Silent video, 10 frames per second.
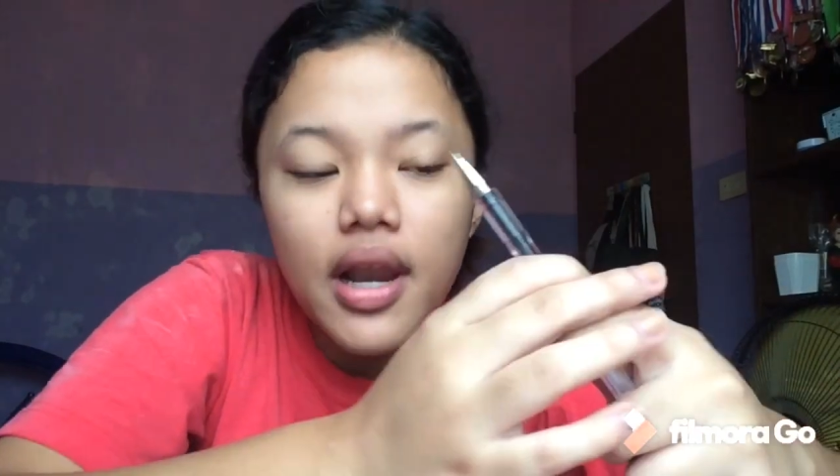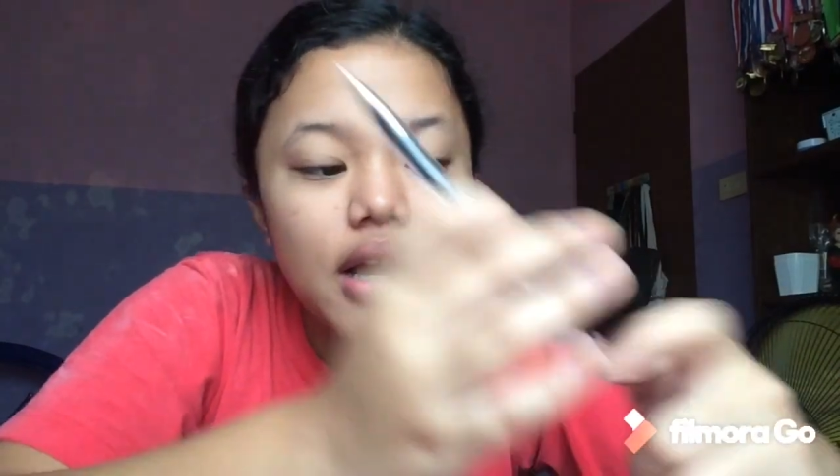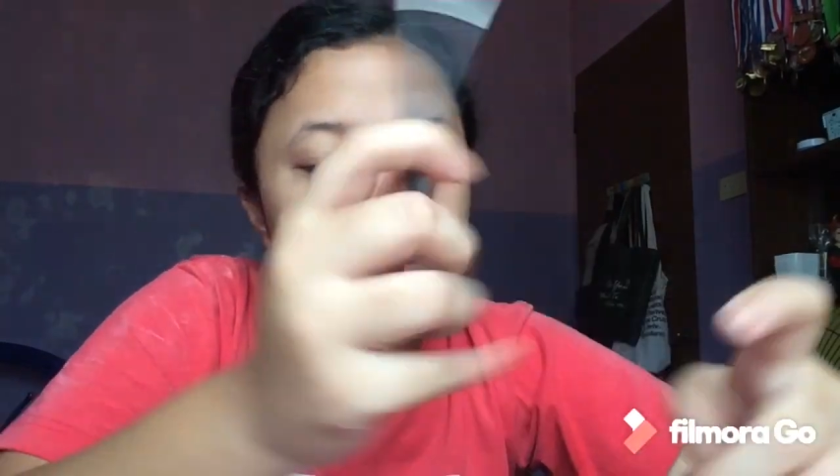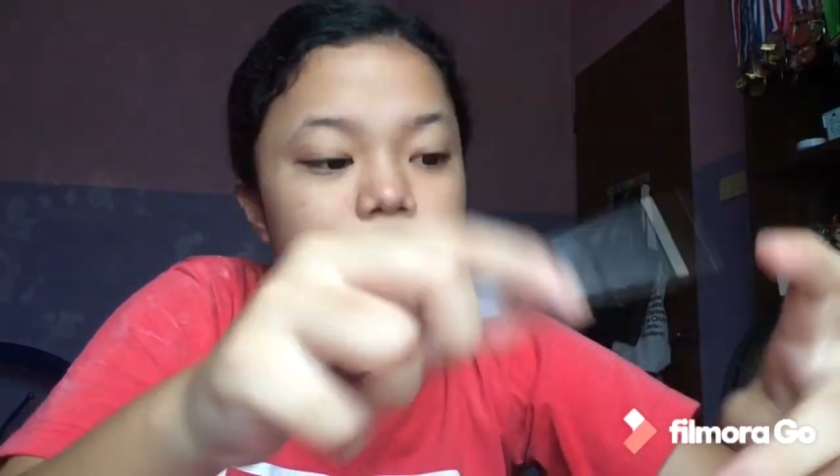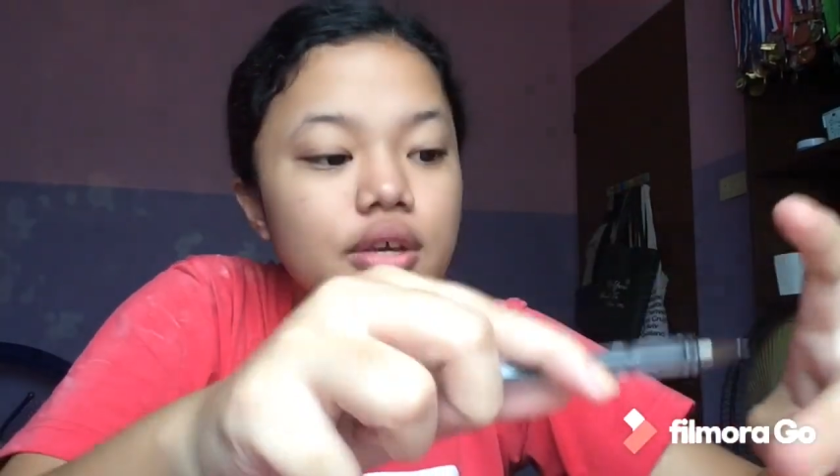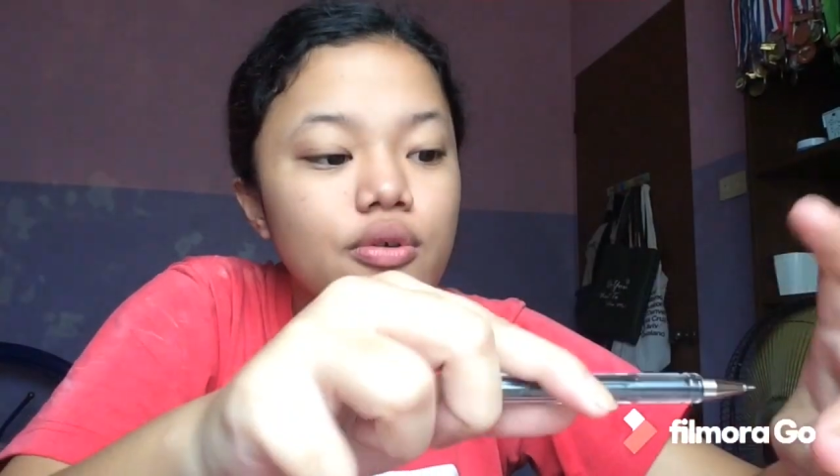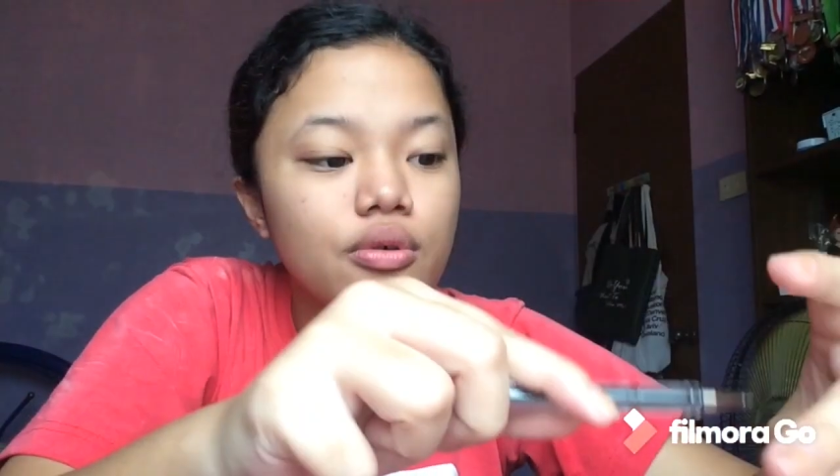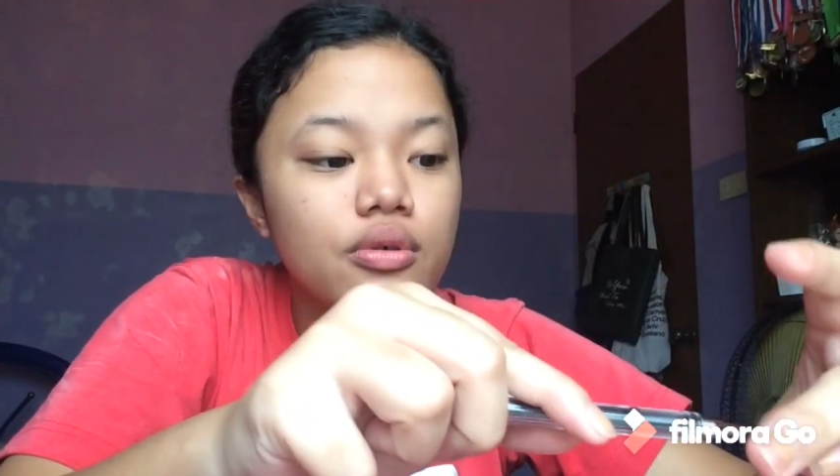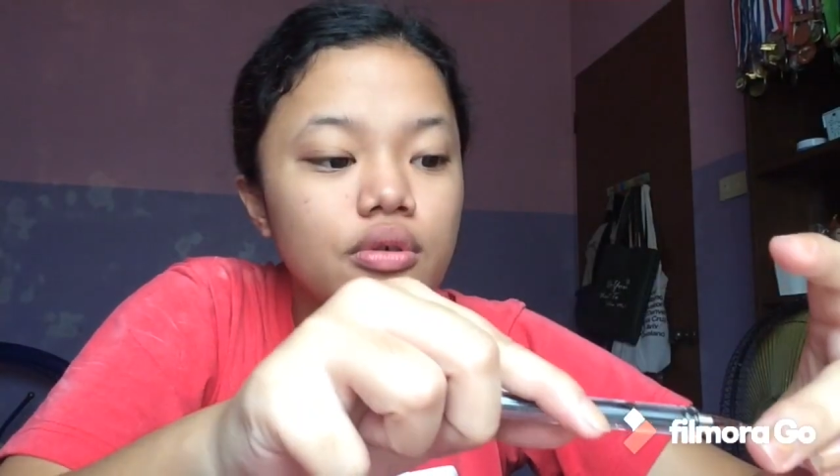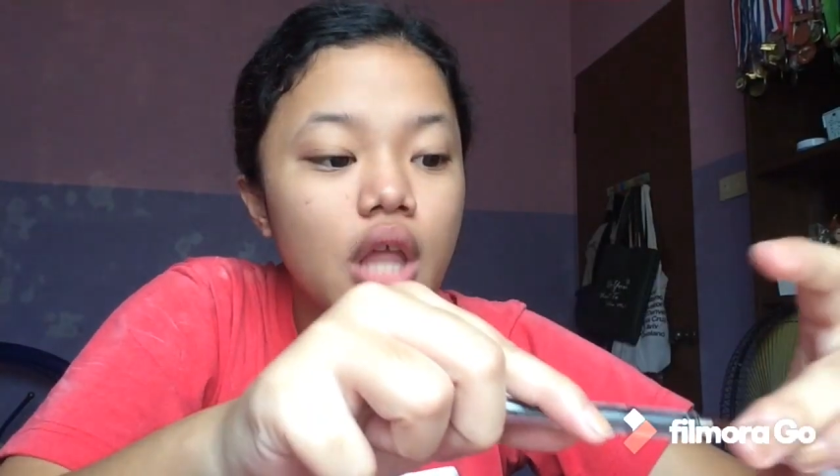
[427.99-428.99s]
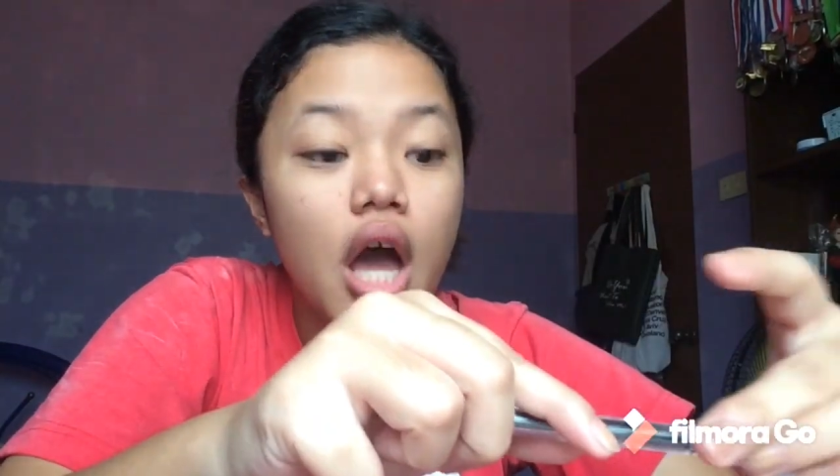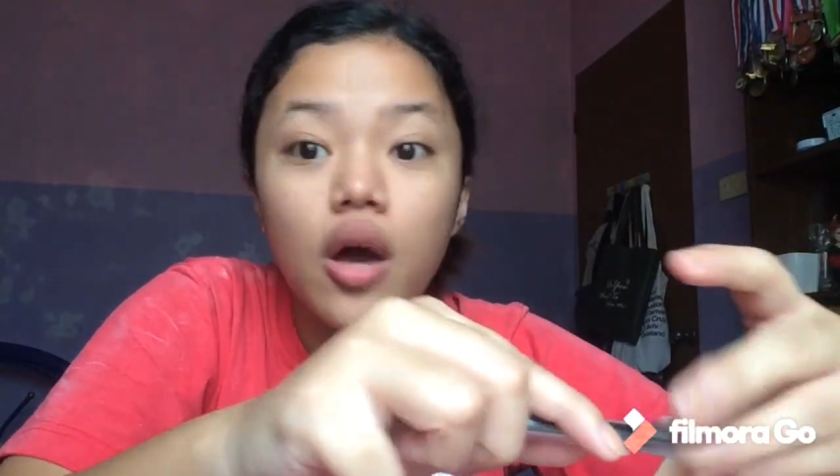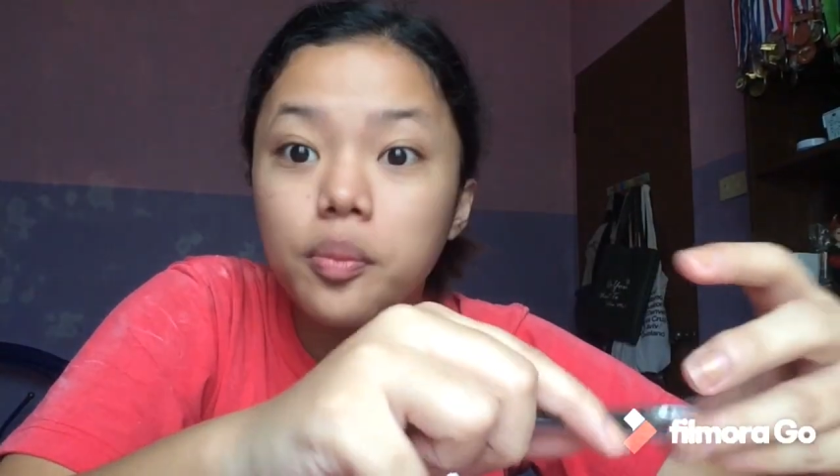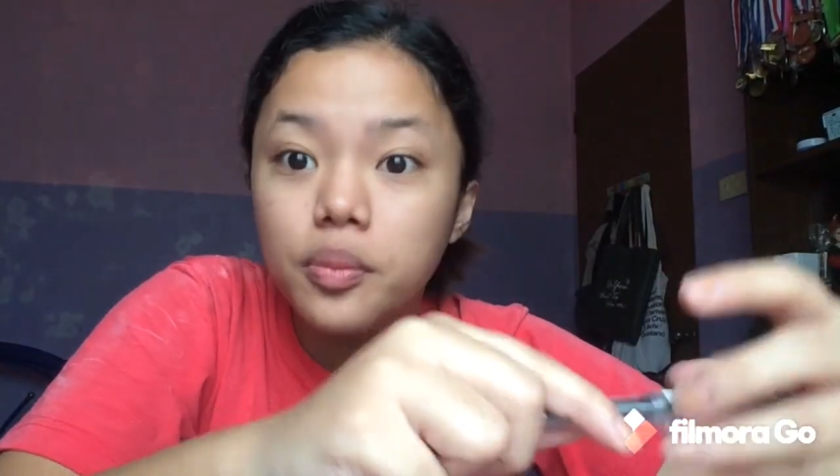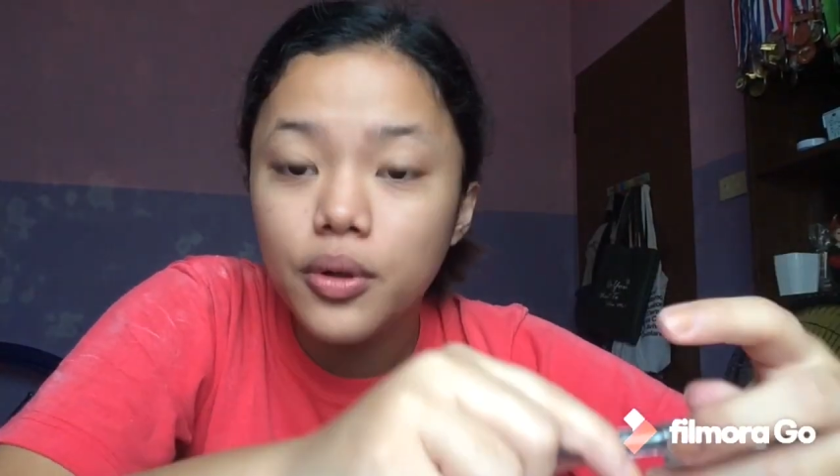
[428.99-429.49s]
pa lang kasi yung
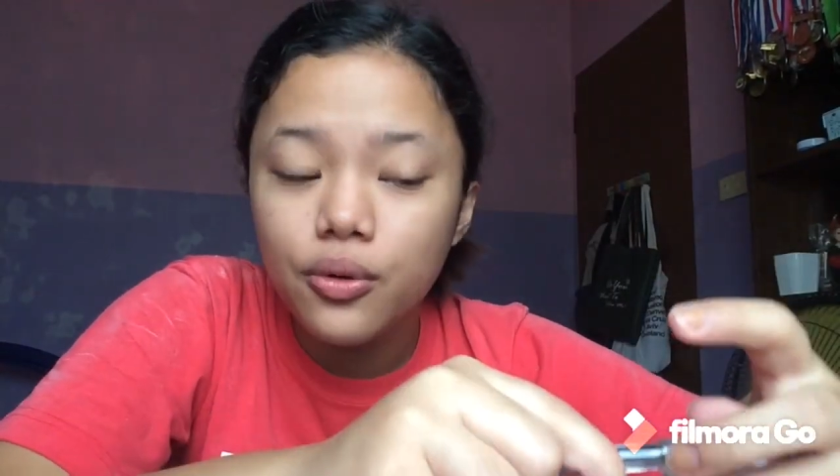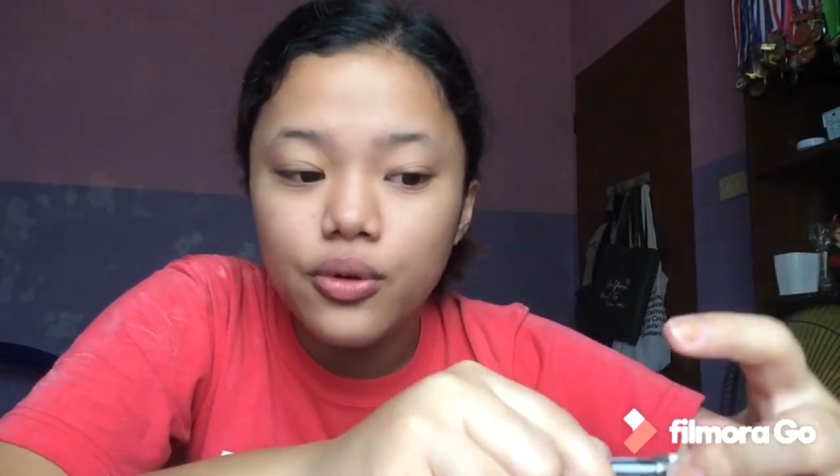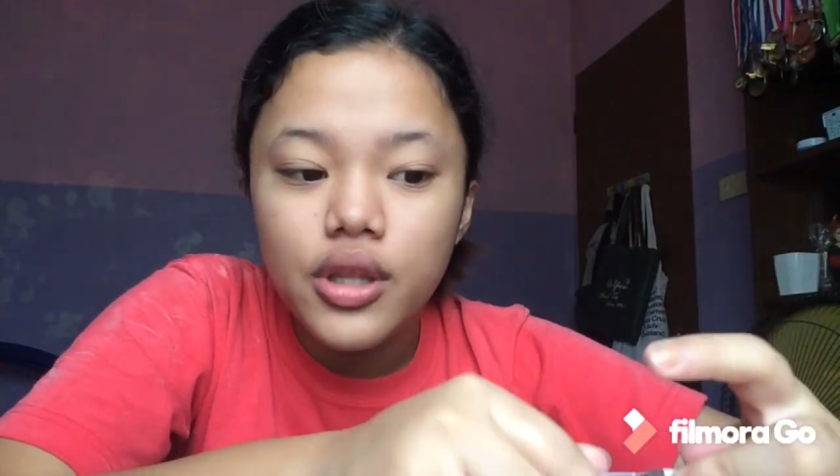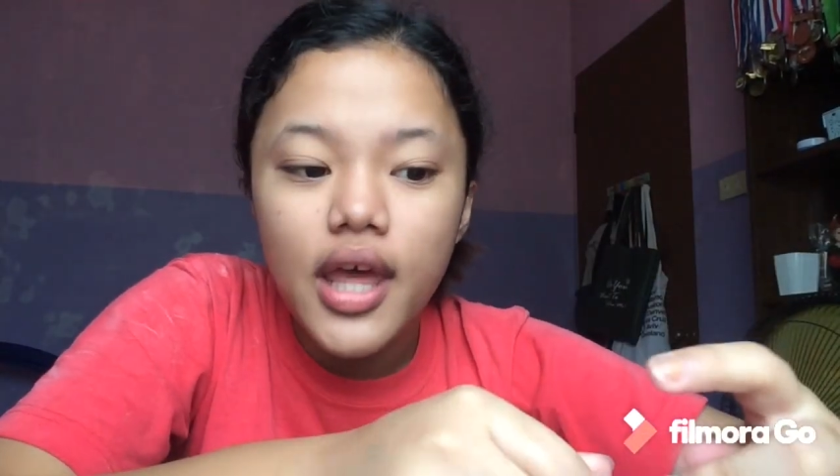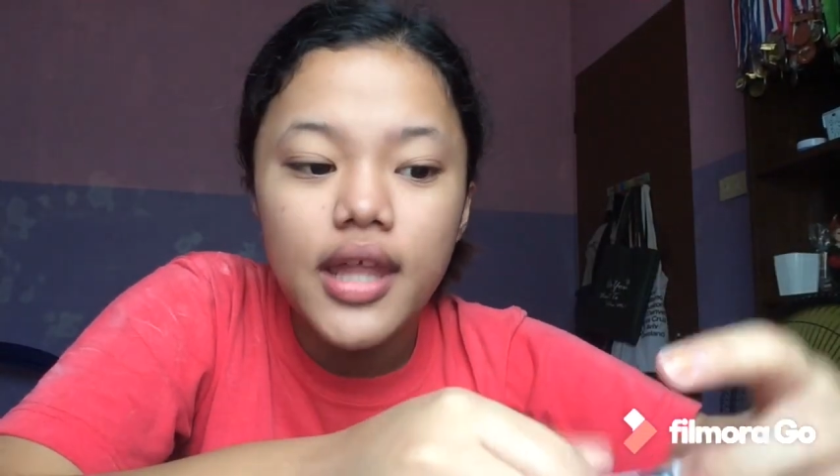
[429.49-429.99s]
na-upload,